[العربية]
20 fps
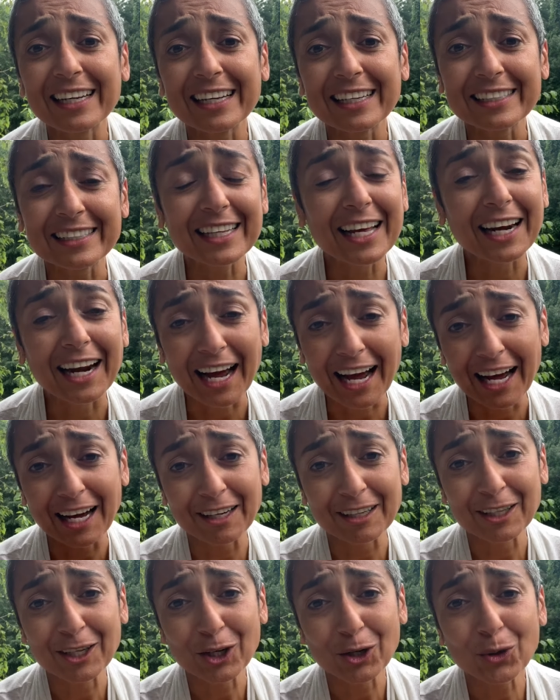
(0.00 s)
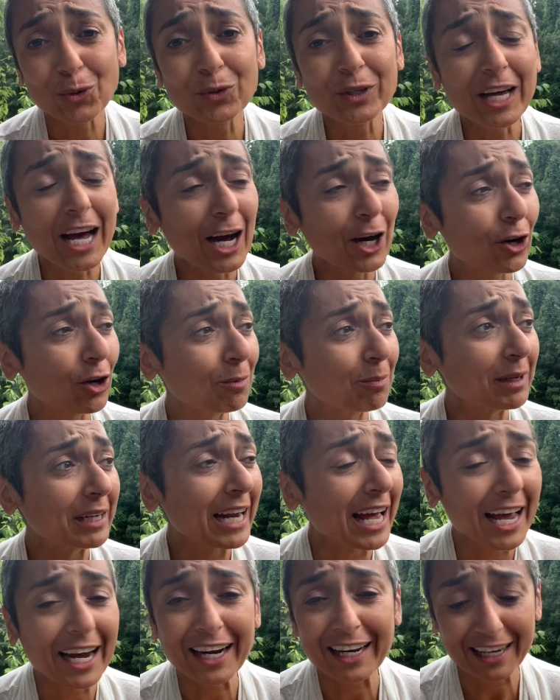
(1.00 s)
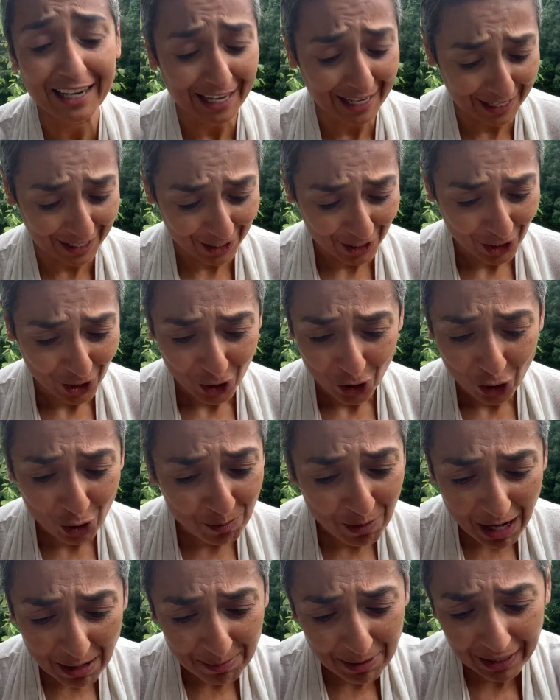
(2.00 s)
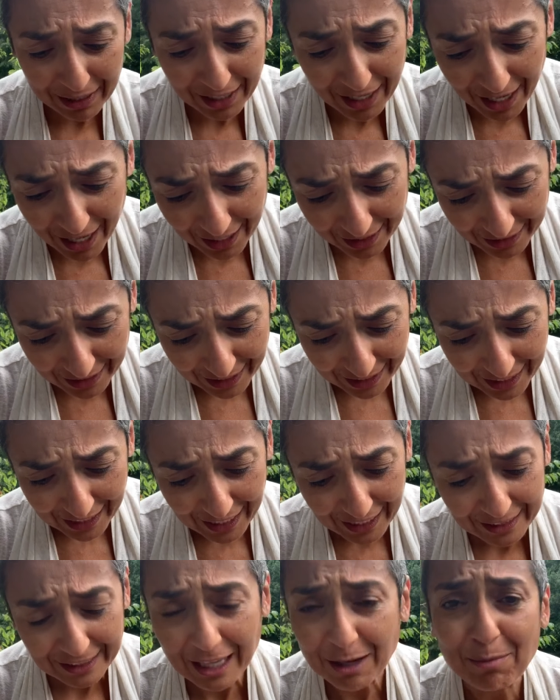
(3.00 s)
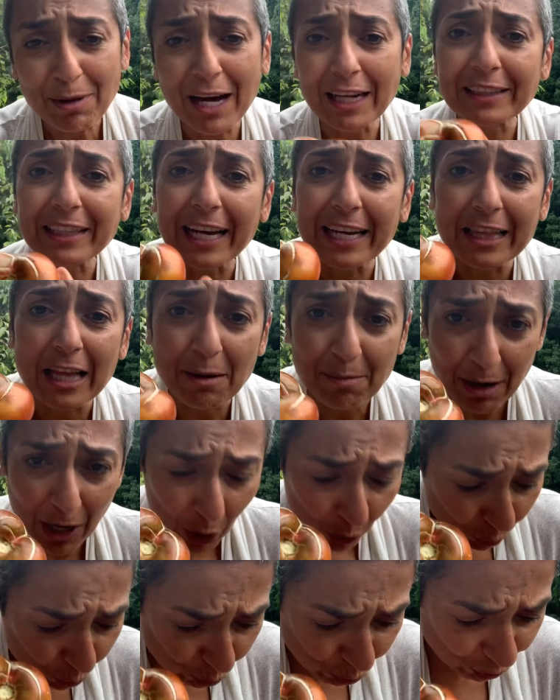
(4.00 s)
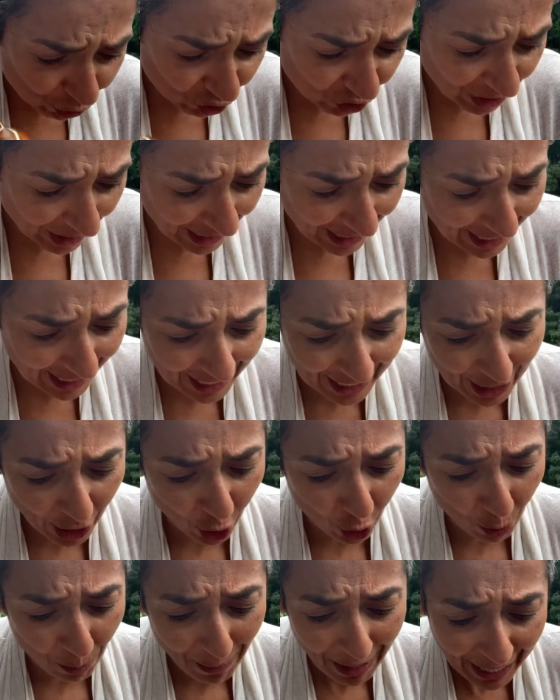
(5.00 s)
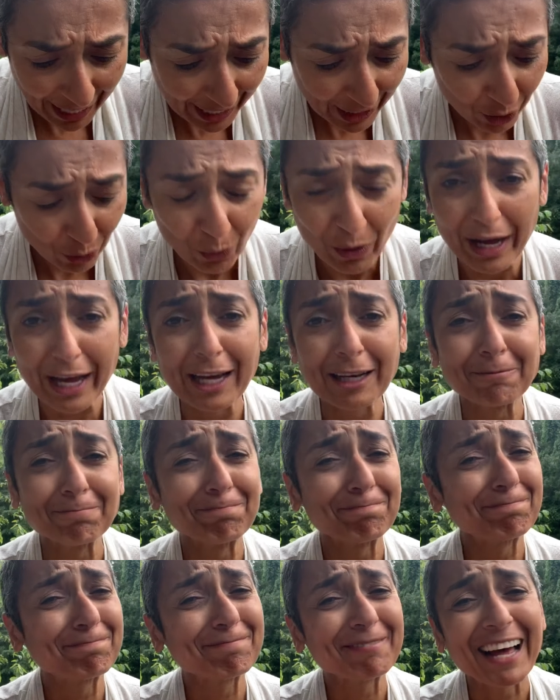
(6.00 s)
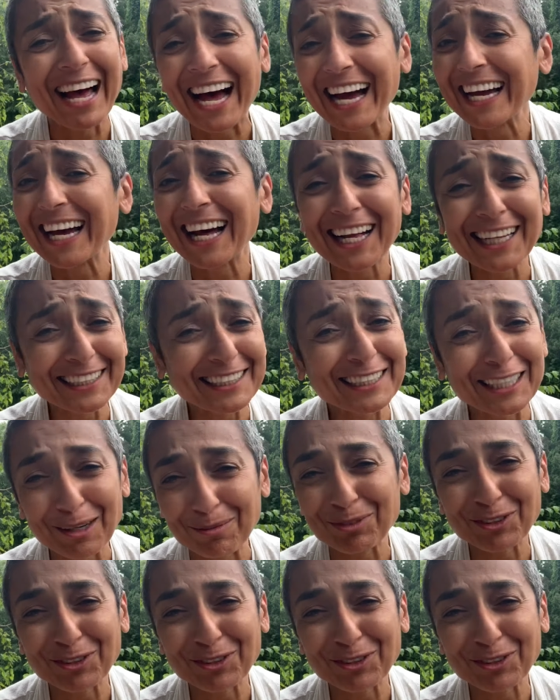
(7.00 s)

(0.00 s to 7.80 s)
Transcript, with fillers: زرعه وياكل من أكله ومهما كان الطماطة إذا معوجة أو ما حلوة هاي أطيب